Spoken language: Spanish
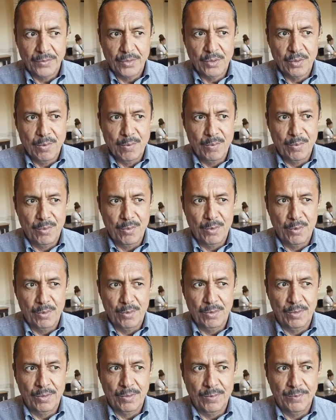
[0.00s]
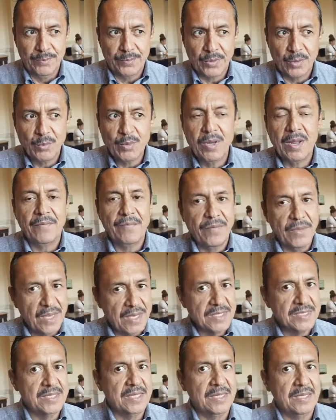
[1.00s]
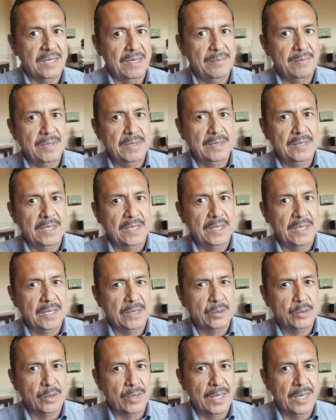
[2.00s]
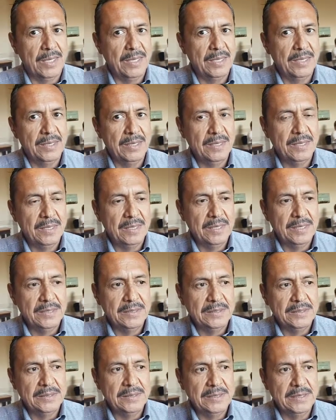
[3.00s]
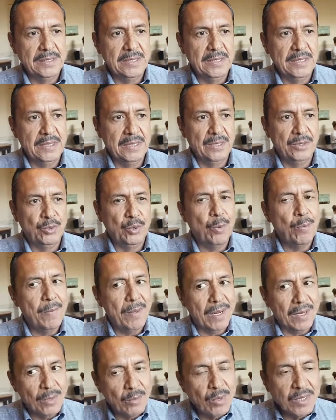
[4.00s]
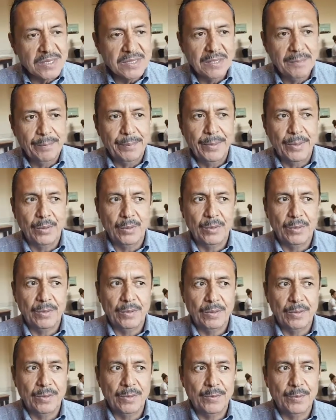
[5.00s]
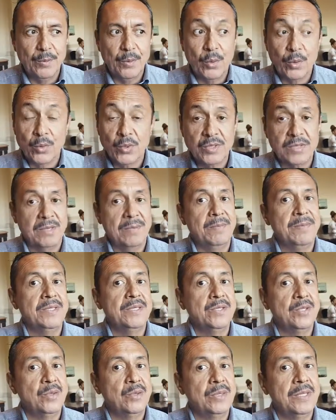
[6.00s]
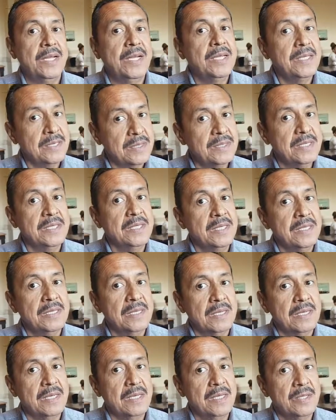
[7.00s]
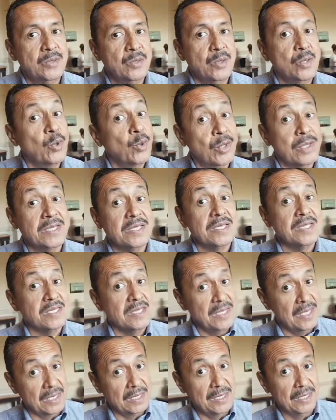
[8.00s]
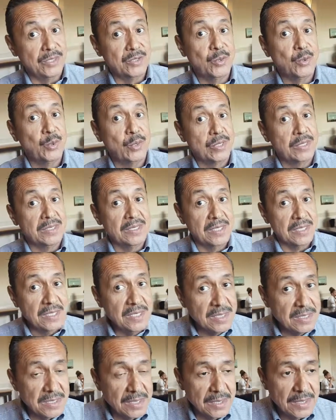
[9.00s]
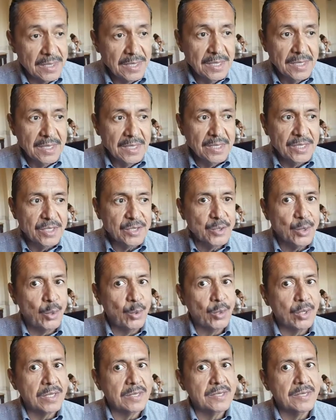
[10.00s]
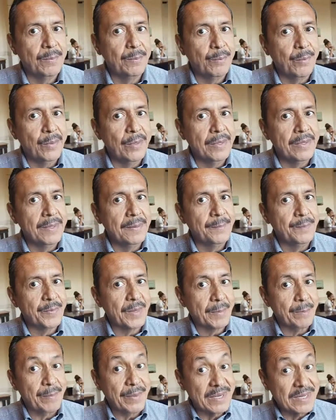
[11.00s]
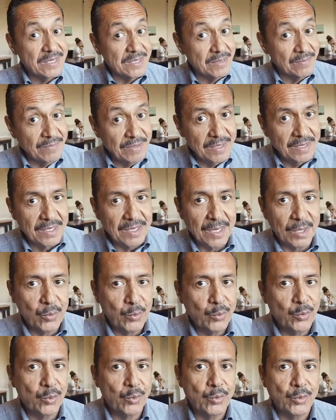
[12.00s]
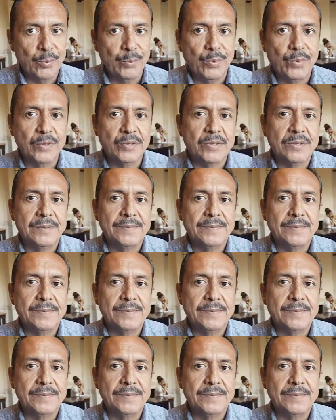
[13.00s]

como una fiesta realmente electoral y tomarlo así, pero lo que usted menciona, sí, eso es lo que se cierne, eso es lo que se dice y eso es lo que se puede percibir en algunos grupos.